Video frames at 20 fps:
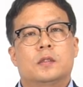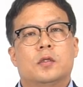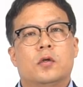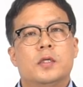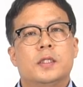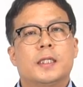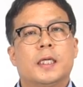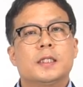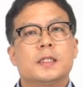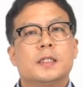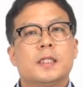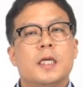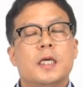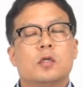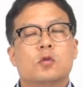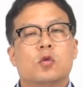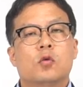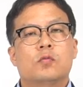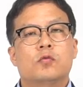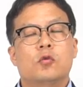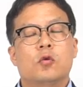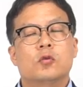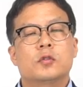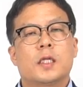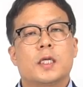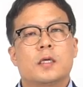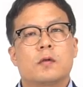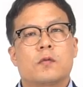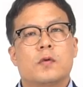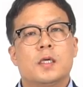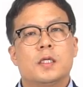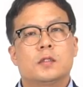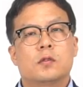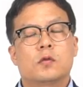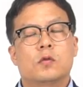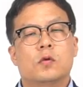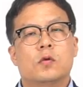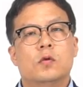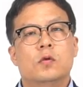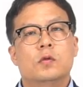저희 상지대학교
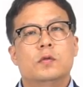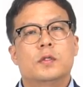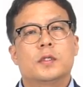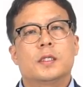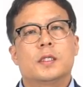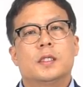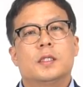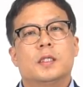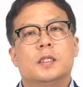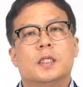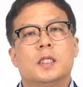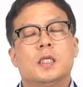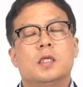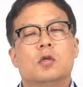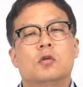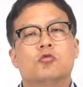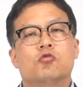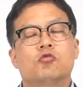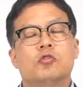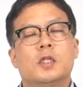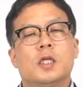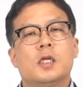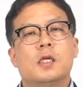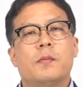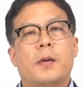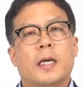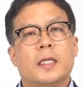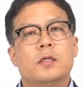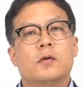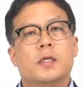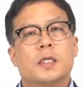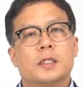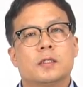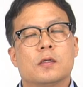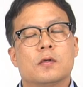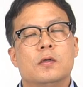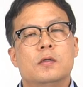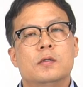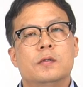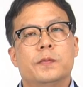부동산학과에서도 이런 추세를
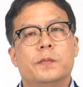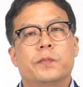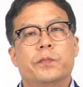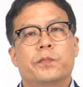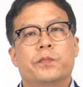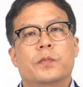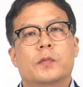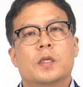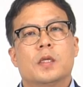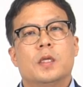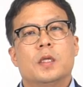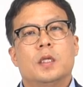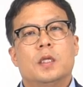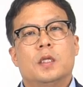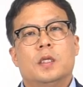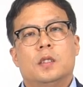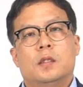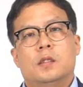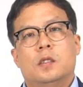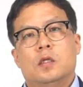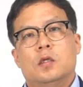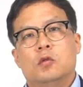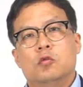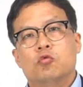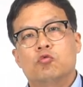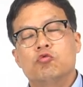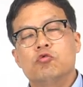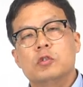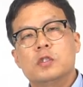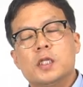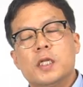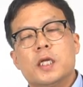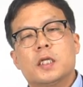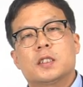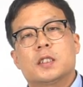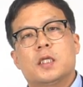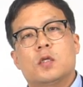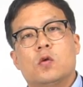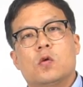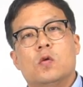반영해서
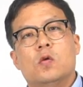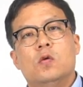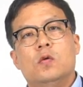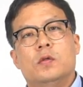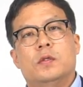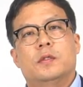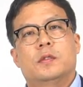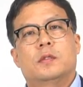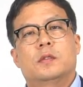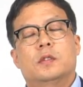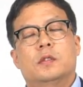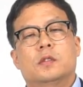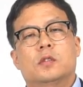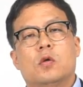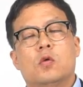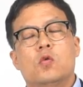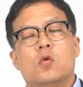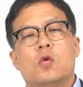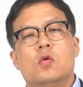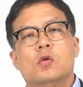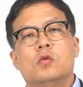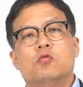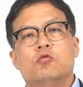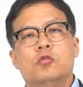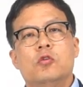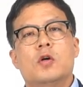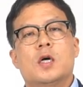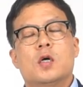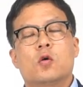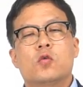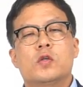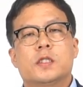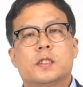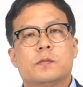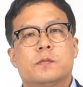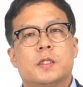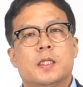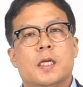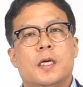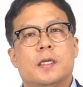투트랙제로 전공을 운영하고
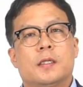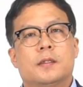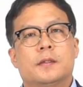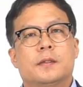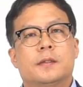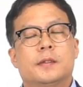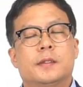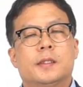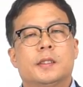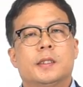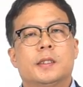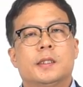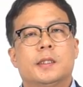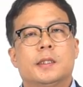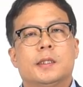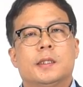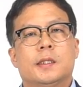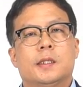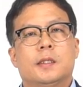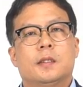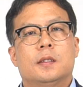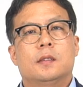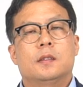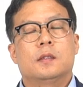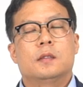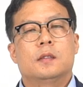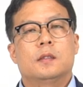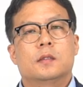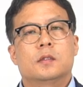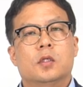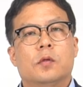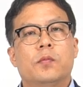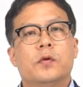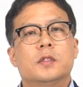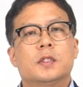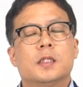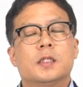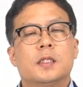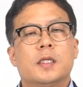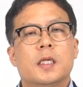있습니다. 첫
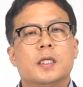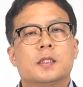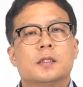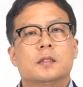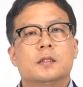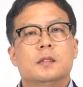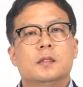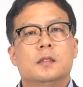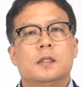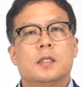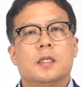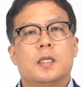번째 트랙은